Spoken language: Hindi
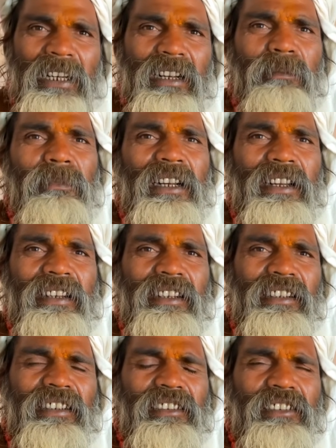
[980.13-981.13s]
परिक्रमा
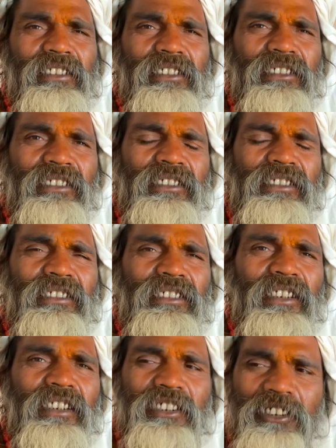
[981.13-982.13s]
करने
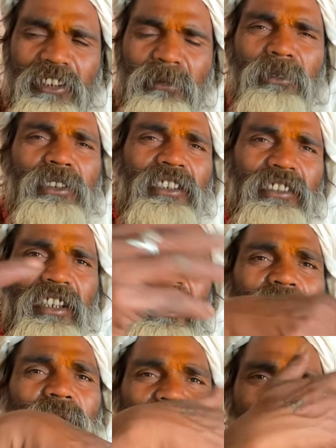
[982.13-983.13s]
ऋषि मुनि
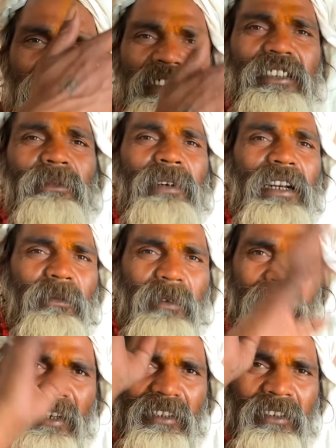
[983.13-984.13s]
साधु संत
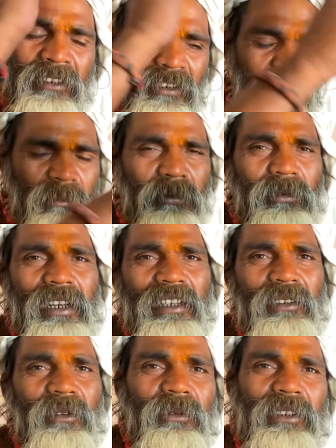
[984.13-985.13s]
भगवान पूरा
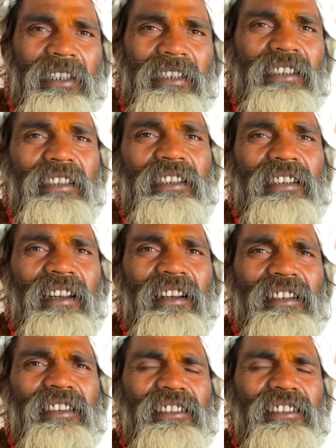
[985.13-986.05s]
तो यहीं रहता है